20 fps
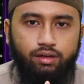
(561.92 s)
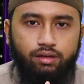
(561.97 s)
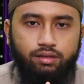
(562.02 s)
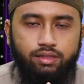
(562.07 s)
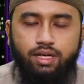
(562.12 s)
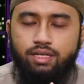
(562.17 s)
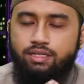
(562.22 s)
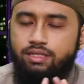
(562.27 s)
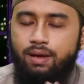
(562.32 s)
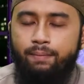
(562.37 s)

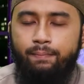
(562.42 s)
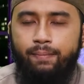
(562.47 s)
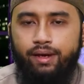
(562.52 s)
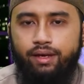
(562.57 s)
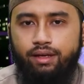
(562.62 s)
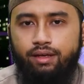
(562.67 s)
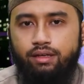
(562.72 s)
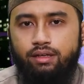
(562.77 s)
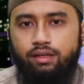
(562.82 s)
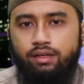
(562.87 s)
Jangan
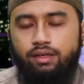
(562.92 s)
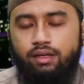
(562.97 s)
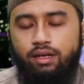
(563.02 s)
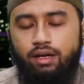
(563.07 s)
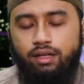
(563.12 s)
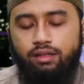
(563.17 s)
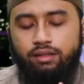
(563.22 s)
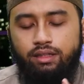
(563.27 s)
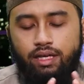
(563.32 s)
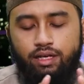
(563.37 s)
sampai
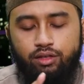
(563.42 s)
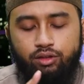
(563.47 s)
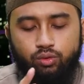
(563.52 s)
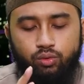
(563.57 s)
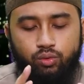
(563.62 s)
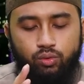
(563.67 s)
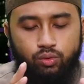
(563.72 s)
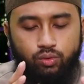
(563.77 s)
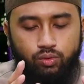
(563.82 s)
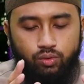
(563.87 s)
entah
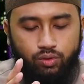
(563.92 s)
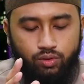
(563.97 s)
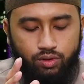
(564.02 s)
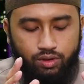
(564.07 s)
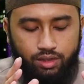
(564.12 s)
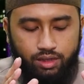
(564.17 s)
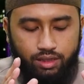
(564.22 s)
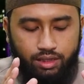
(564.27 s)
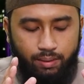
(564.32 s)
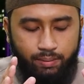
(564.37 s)
itu
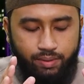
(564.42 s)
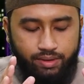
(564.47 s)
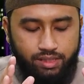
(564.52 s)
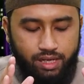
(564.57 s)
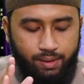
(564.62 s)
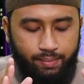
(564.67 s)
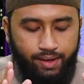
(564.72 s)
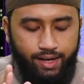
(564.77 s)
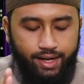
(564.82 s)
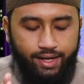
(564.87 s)
kita
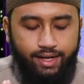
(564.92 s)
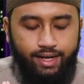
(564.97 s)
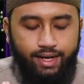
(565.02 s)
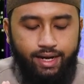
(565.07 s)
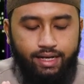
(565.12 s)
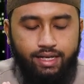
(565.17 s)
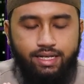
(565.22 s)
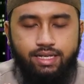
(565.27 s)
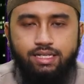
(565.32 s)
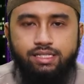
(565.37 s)
bersama
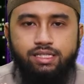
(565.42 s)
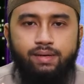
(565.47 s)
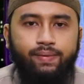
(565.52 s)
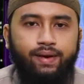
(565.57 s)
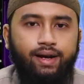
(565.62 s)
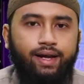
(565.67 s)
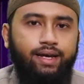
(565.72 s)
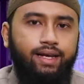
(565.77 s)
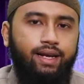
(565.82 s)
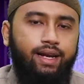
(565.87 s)
laki-laki yang sama
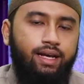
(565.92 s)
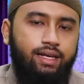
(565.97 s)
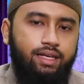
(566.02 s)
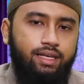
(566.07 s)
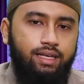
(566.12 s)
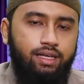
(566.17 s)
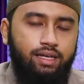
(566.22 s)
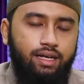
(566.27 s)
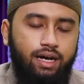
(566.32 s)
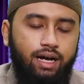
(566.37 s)

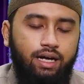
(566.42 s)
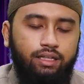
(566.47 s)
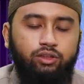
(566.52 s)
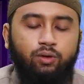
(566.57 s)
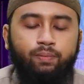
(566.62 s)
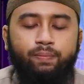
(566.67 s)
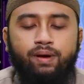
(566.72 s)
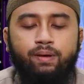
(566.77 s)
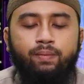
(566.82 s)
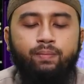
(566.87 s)
laki-laki
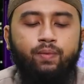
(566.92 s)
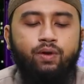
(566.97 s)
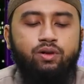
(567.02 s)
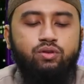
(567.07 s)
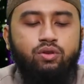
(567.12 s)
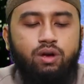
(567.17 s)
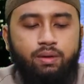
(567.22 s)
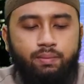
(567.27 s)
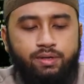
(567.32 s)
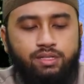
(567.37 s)
atau
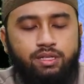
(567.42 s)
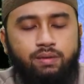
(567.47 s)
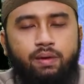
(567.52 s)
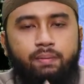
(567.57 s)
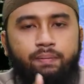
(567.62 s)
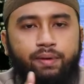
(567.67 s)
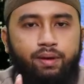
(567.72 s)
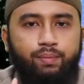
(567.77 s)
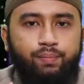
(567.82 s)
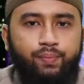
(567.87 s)
perempuan juga bersama
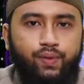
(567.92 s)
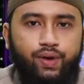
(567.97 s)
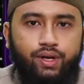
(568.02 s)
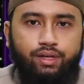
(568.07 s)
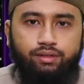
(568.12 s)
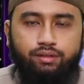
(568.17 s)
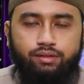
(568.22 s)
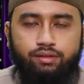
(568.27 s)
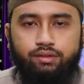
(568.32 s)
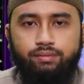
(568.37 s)

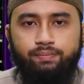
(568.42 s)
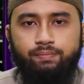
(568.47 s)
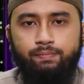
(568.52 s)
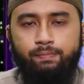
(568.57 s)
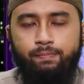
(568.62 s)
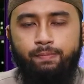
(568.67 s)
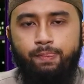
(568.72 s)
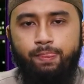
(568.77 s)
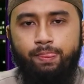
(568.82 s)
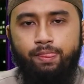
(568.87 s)
perempuan.
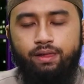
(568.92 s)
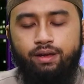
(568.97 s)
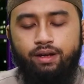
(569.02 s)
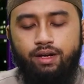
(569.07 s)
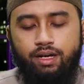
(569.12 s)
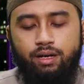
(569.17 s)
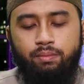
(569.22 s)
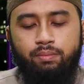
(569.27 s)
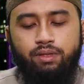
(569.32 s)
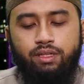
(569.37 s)

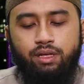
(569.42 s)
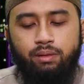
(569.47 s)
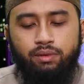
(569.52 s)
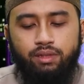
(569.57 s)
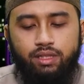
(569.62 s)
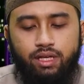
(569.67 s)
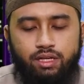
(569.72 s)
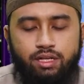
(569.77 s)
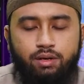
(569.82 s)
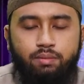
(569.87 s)
Kadang
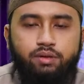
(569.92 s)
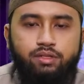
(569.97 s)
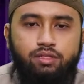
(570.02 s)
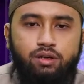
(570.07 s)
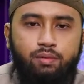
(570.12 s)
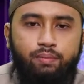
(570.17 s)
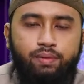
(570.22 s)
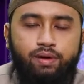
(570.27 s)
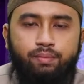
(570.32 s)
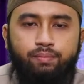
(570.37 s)
mentang-mentang dia
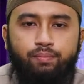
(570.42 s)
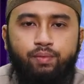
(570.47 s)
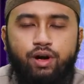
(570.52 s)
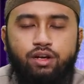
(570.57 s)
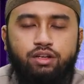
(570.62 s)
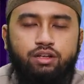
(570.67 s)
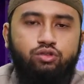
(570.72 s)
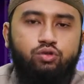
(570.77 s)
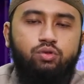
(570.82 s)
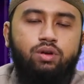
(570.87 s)
bersama
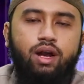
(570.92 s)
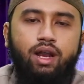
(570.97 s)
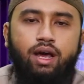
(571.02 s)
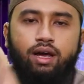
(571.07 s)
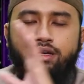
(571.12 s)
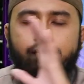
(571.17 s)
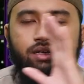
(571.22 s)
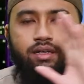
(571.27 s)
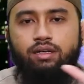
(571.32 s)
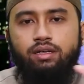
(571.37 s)
perempuan ya
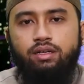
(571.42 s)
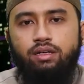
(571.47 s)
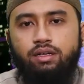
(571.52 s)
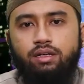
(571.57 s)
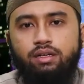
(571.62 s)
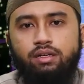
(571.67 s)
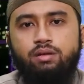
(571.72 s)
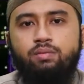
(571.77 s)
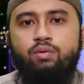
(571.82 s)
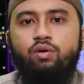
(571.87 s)
sudahlah
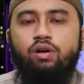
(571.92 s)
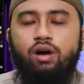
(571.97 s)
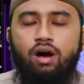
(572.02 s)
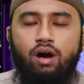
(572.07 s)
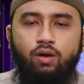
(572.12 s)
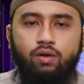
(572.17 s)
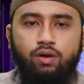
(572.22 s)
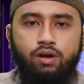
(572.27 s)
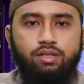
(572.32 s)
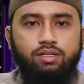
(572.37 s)
dibuka
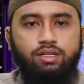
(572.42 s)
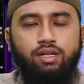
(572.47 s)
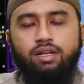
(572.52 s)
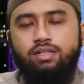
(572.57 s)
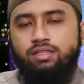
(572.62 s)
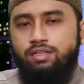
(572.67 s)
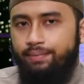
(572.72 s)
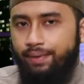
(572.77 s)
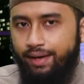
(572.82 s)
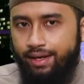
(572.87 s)
auratnya
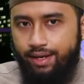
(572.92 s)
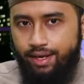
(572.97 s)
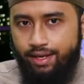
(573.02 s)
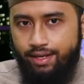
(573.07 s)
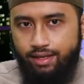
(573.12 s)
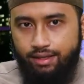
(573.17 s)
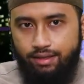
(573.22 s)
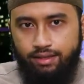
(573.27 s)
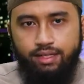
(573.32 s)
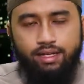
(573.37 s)
dan
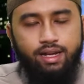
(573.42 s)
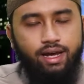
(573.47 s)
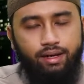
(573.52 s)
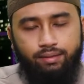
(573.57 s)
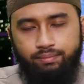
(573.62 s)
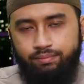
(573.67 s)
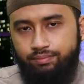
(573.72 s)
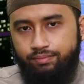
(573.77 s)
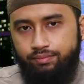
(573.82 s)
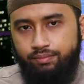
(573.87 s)
sebagainya. Tidak.
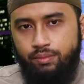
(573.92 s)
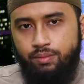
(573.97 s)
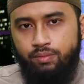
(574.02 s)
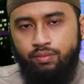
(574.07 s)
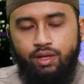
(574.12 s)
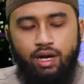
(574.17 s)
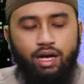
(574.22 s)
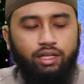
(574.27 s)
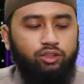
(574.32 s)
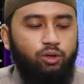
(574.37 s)

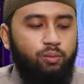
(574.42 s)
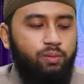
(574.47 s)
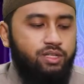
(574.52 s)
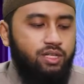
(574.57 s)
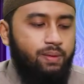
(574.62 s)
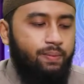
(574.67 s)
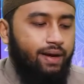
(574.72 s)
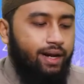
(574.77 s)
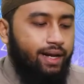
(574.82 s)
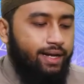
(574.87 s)
Atau
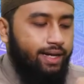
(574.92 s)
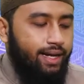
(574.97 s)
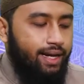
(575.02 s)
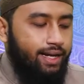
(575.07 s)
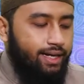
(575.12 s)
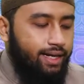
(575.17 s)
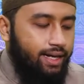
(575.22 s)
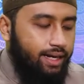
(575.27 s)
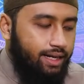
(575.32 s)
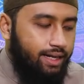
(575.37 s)
bersama
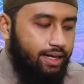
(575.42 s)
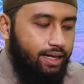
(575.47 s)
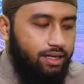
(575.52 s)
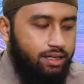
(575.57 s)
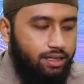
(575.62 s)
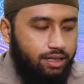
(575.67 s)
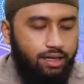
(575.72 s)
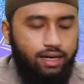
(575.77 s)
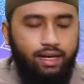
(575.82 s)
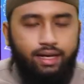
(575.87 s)
laki-laki laki-laki
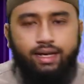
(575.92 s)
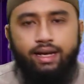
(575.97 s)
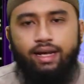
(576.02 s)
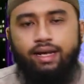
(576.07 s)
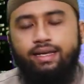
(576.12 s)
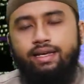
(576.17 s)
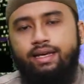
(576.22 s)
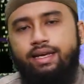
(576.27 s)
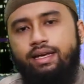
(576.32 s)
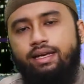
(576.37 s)
dengan
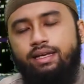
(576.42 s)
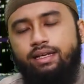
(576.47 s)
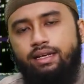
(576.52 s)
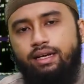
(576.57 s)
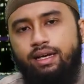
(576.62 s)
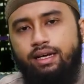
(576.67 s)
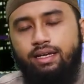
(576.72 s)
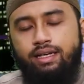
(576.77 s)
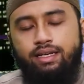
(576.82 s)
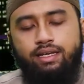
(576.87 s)
laki-laki
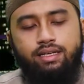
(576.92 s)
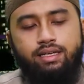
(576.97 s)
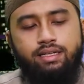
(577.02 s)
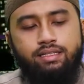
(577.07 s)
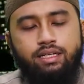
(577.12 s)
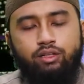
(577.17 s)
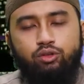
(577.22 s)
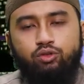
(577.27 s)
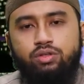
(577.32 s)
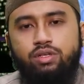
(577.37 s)
laki
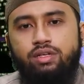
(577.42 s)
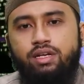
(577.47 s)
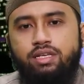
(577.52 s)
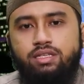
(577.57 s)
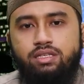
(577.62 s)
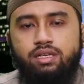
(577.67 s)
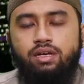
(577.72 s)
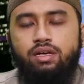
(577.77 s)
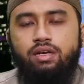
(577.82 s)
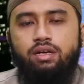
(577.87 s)
yang satu jenis